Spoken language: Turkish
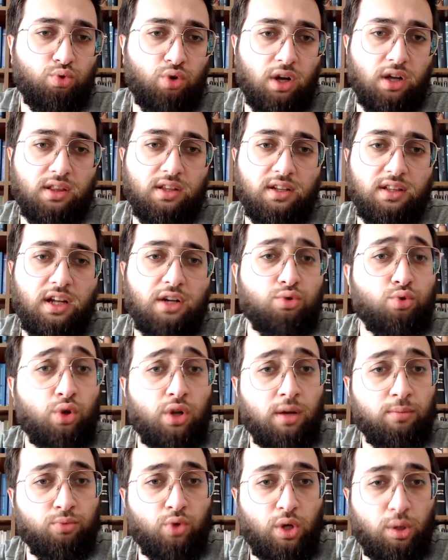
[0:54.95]
kuraklıklar
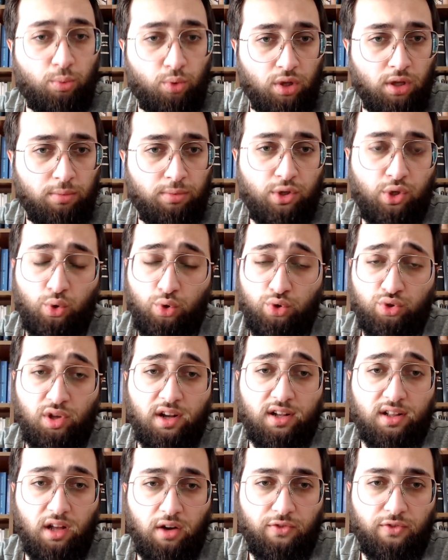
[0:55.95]
dönem dönem olabiliyor
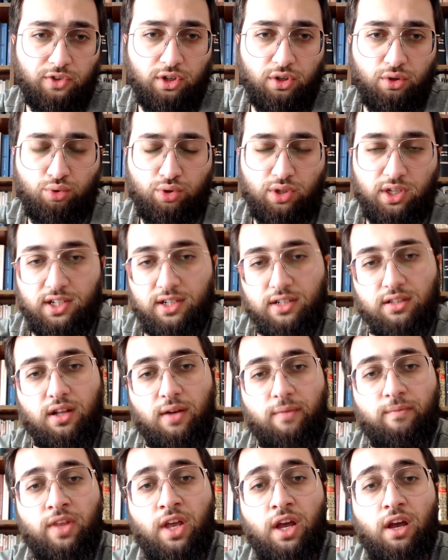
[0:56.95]
özellikle Afrika ülkelerinde.